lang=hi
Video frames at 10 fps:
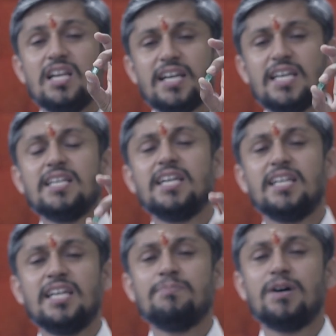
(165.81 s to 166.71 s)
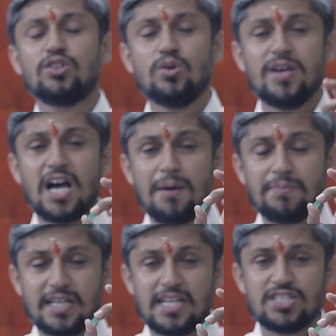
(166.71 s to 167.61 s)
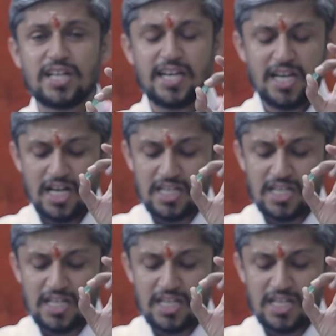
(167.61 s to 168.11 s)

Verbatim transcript: लेकिन खैर इन बातों में आप नहीं जाए